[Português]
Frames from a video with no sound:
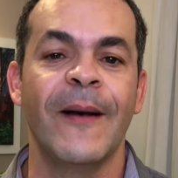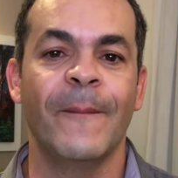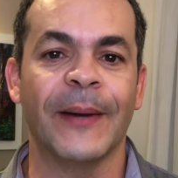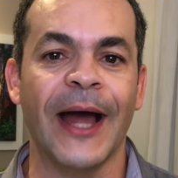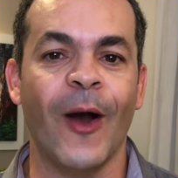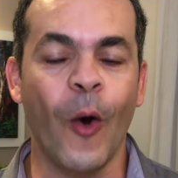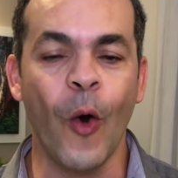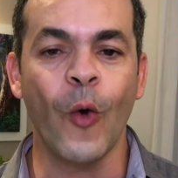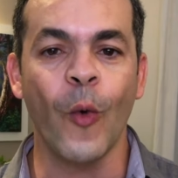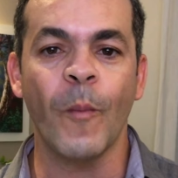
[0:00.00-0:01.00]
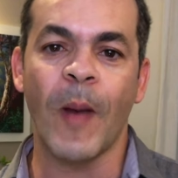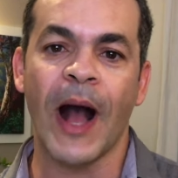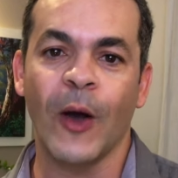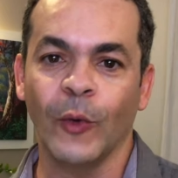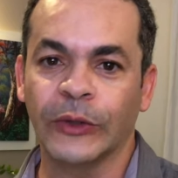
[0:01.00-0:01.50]
para
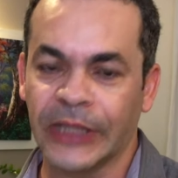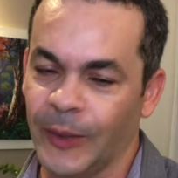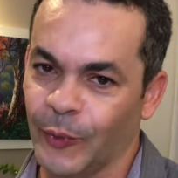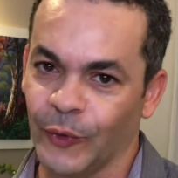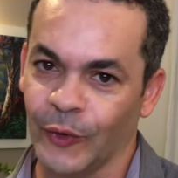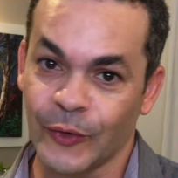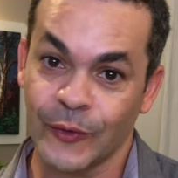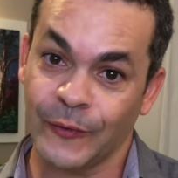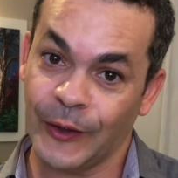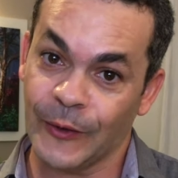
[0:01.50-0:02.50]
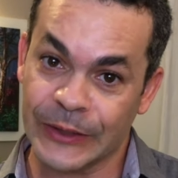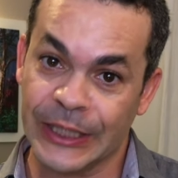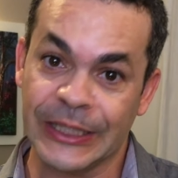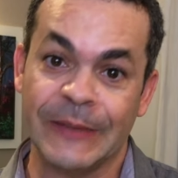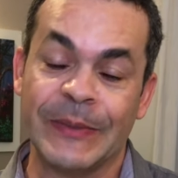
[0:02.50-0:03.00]
ocupar o tempo do nosso filho, ou
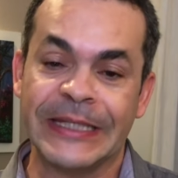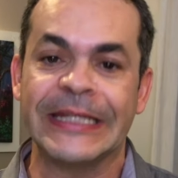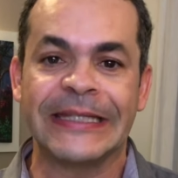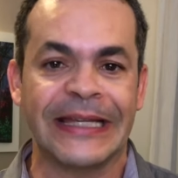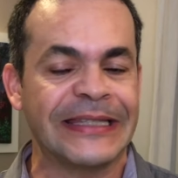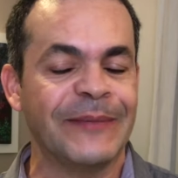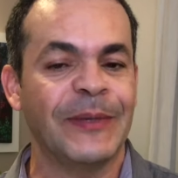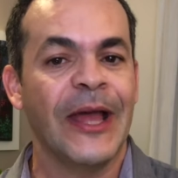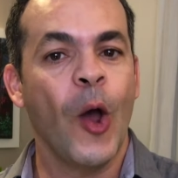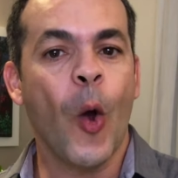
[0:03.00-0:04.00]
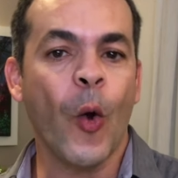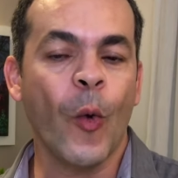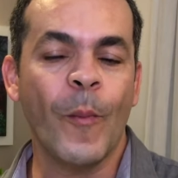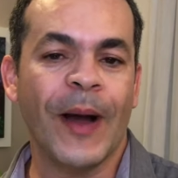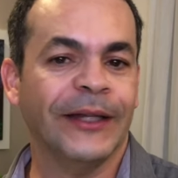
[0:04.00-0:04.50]
seja, ele precisa estar sempre
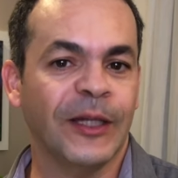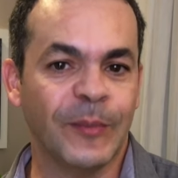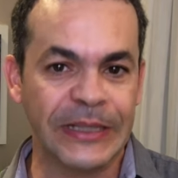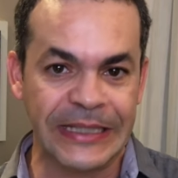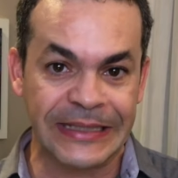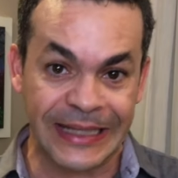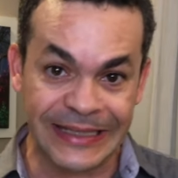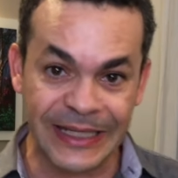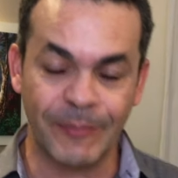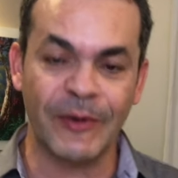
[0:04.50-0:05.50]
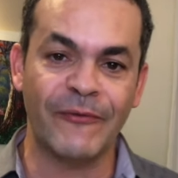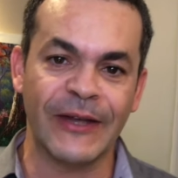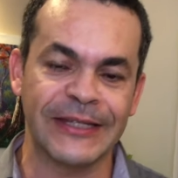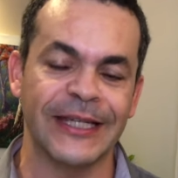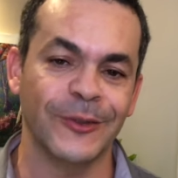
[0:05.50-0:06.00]
ocupado, ele precisa estar sempre
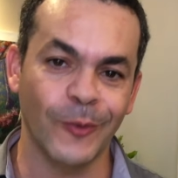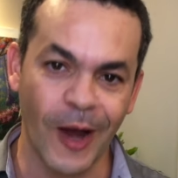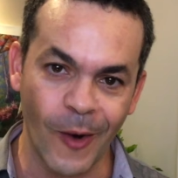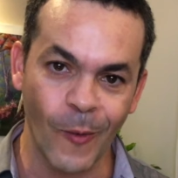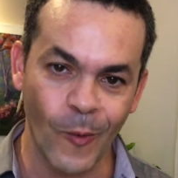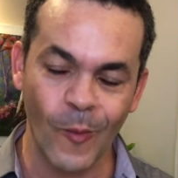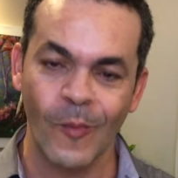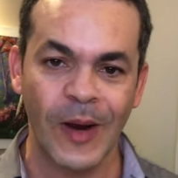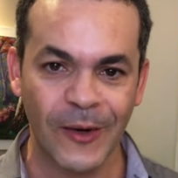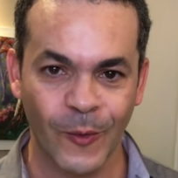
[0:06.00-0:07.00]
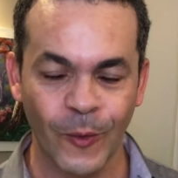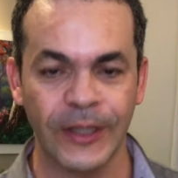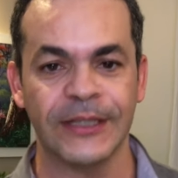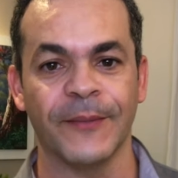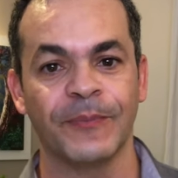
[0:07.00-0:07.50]
fazendo alguma
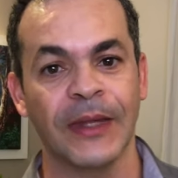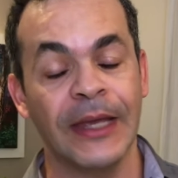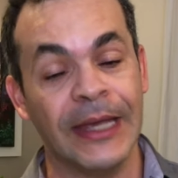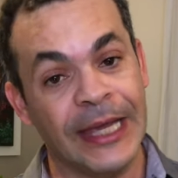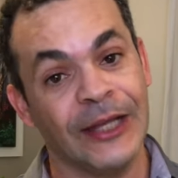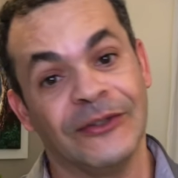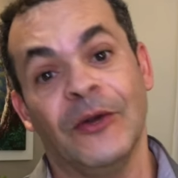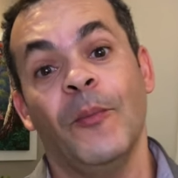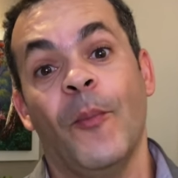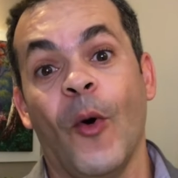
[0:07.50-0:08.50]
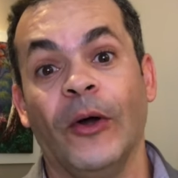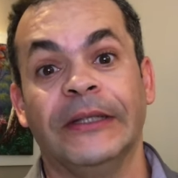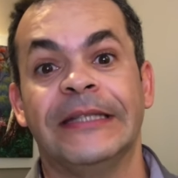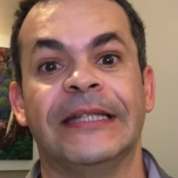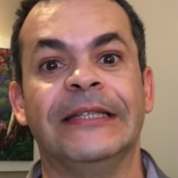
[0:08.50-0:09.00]
coisa. Eles não
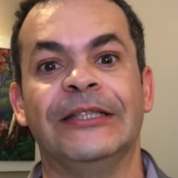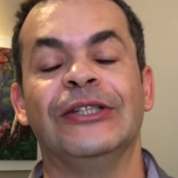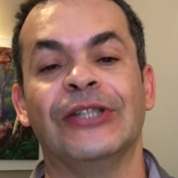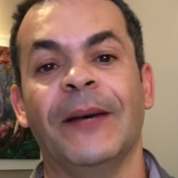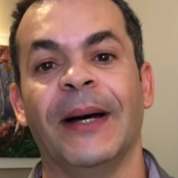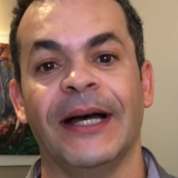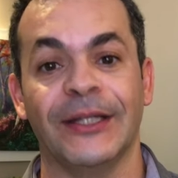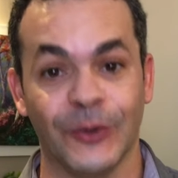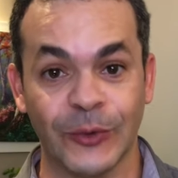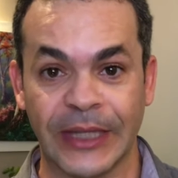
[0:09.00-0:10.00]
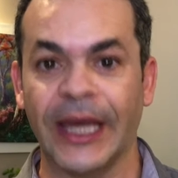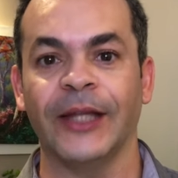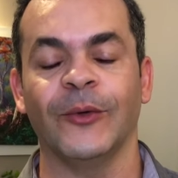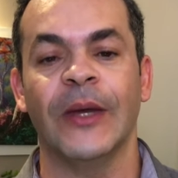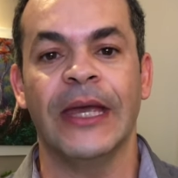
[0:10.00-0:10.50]
podem sentir jamais o
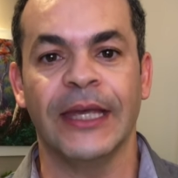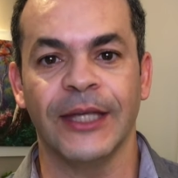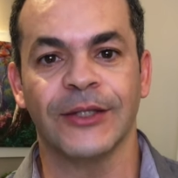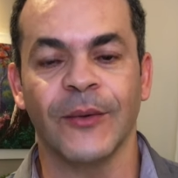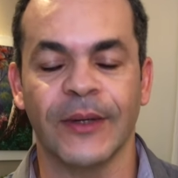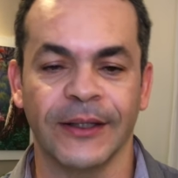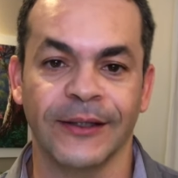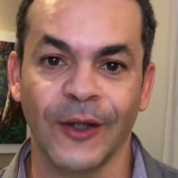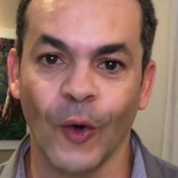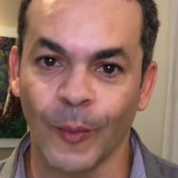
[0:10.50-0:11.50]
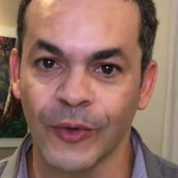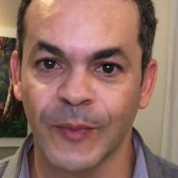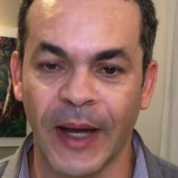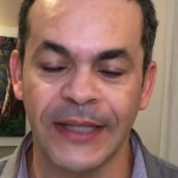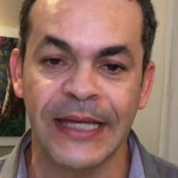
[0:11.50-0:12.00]
tédio, isso é um grande terror para os
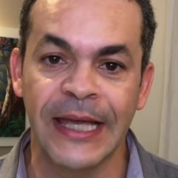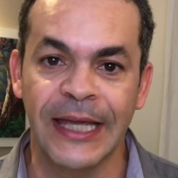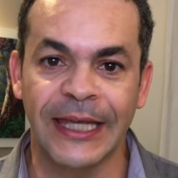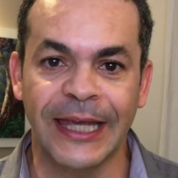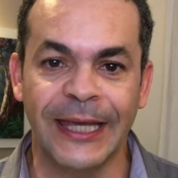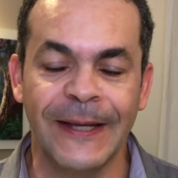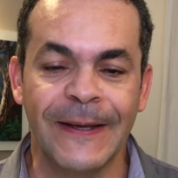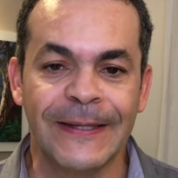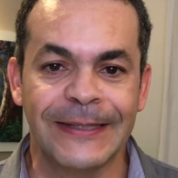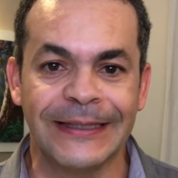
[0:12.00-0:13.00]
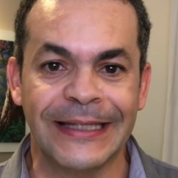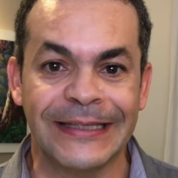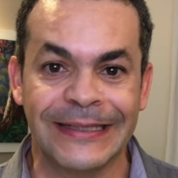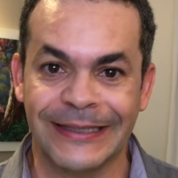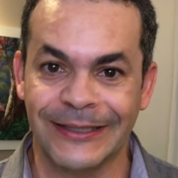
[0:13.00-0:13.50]
pais que se
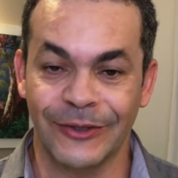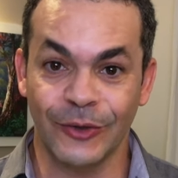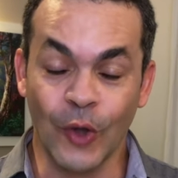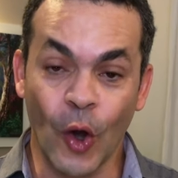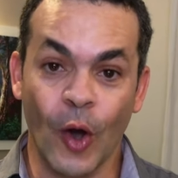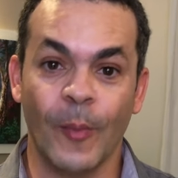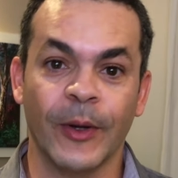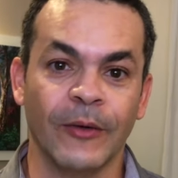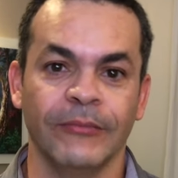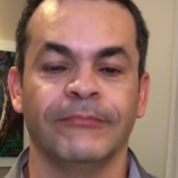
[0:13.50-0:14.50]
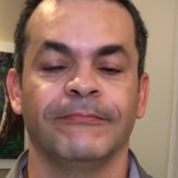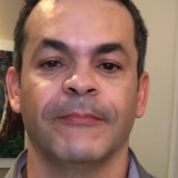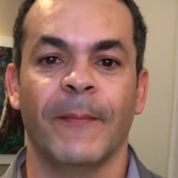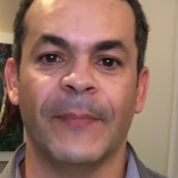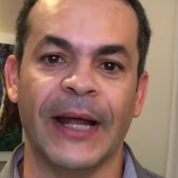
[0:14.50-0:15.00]
desdobram
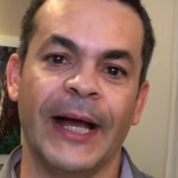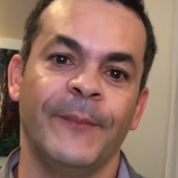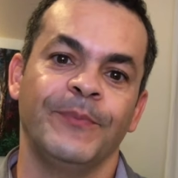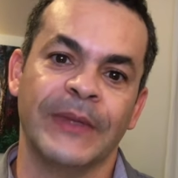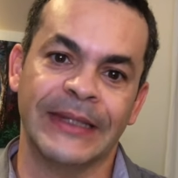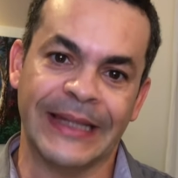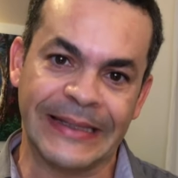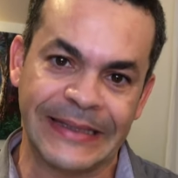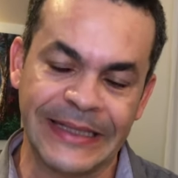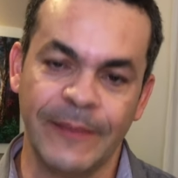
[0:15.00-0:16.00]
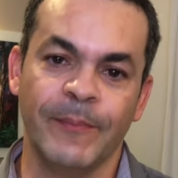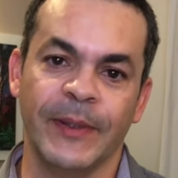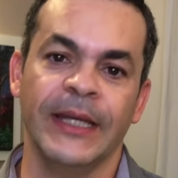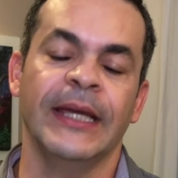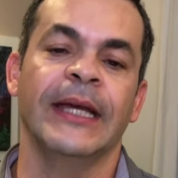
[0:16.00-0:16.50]
para estar tá
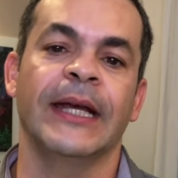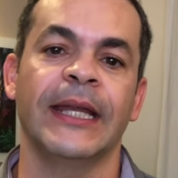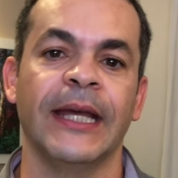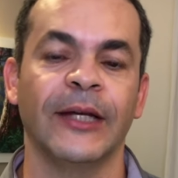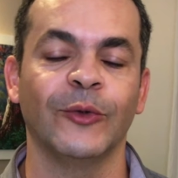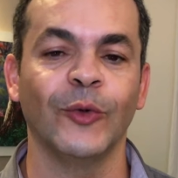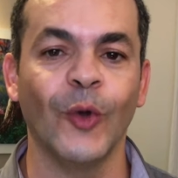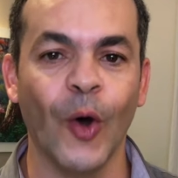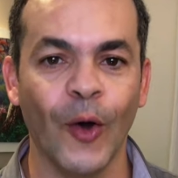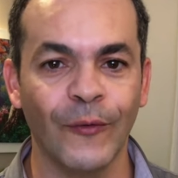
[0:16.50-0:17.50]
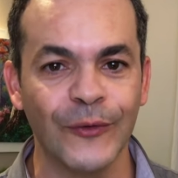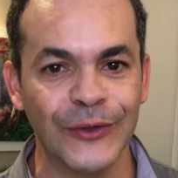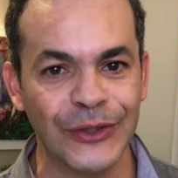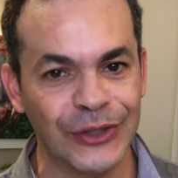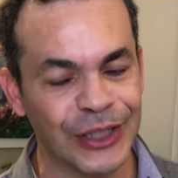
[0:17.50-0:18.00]
sempre criando
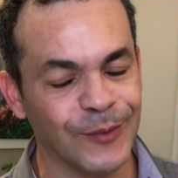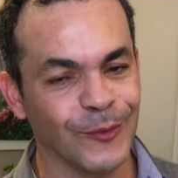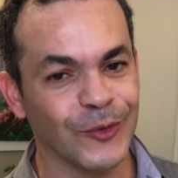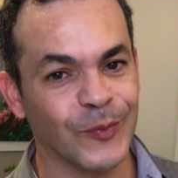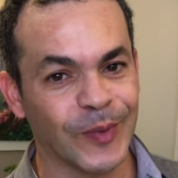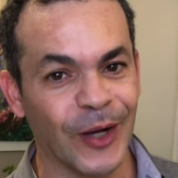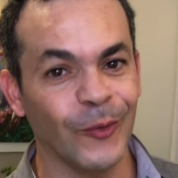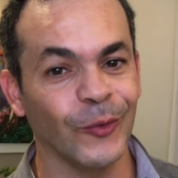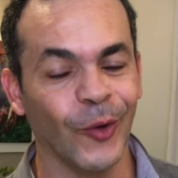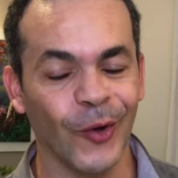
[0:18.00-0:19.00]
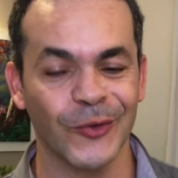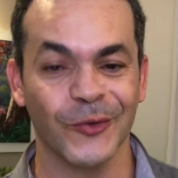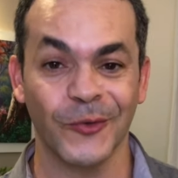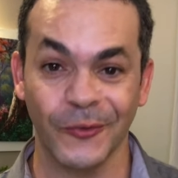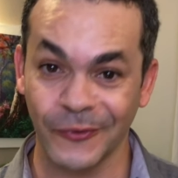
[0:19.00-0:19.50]
novos estímulos para o
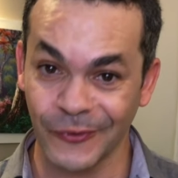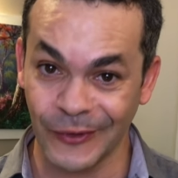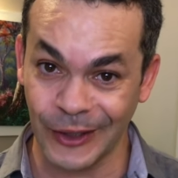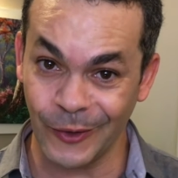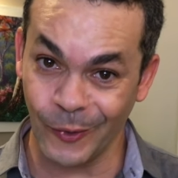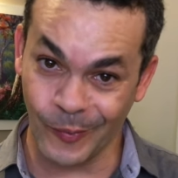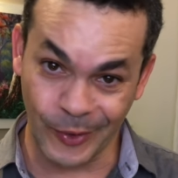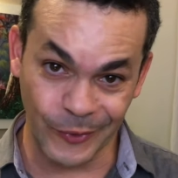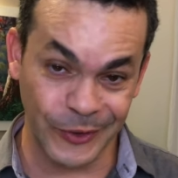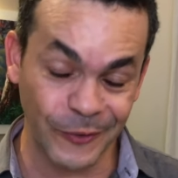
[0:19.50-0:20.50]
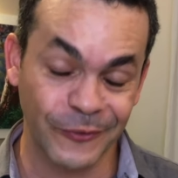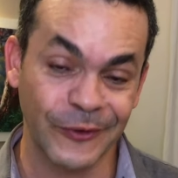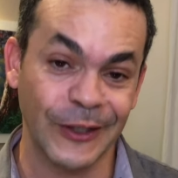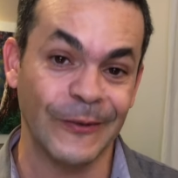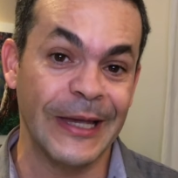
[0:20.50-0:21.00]
nosso filho, para o seu
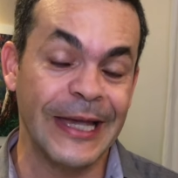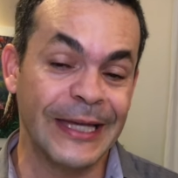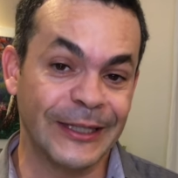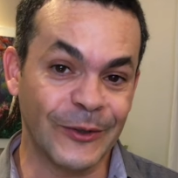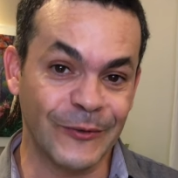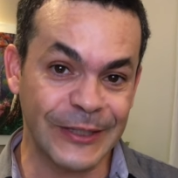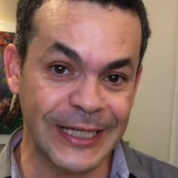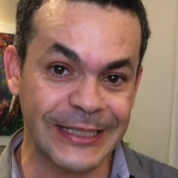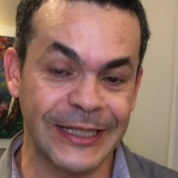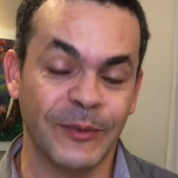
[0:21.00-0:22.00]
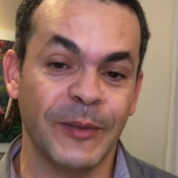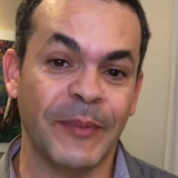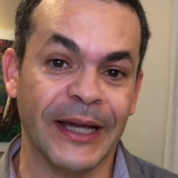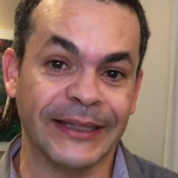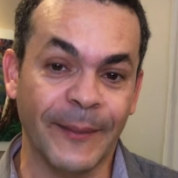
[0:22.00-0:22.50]
filho. Então, se você é esse tipo de
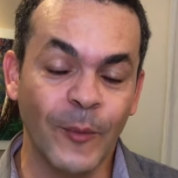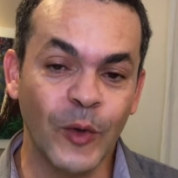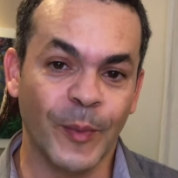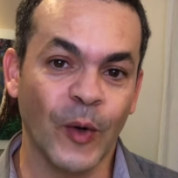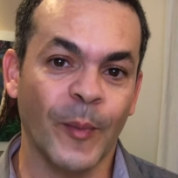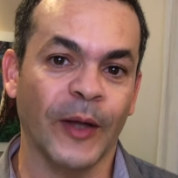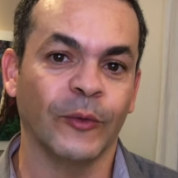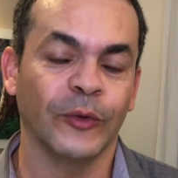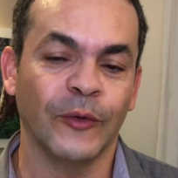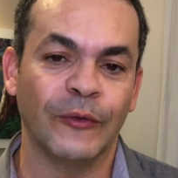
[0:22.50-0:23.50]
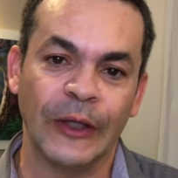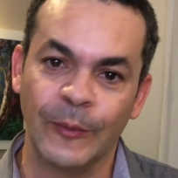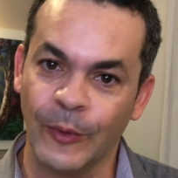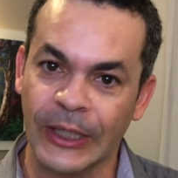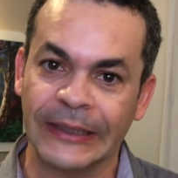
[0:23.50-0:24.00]
pai que está muito preocupado com o teu
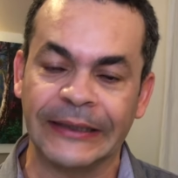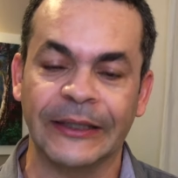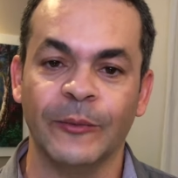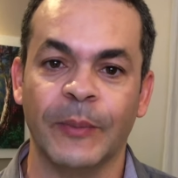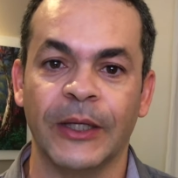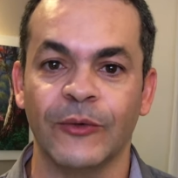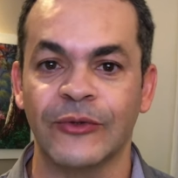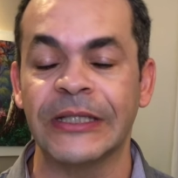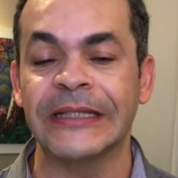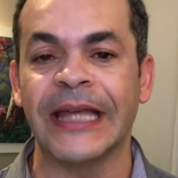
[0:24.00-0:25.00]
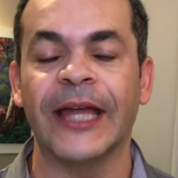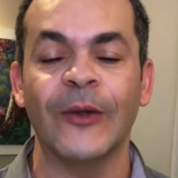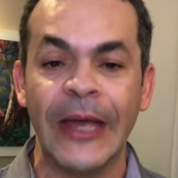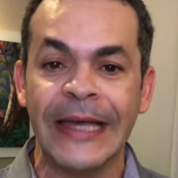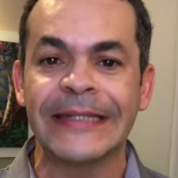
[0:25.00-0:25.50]
filho porque ele está tendo períodos de tédio,
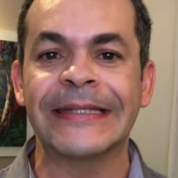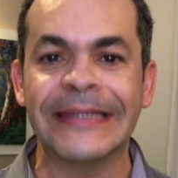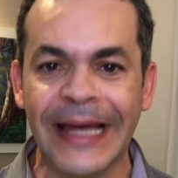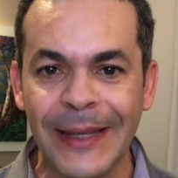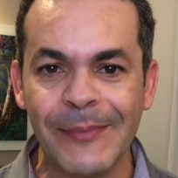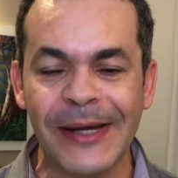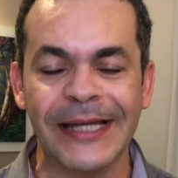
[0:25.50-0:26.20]
saiba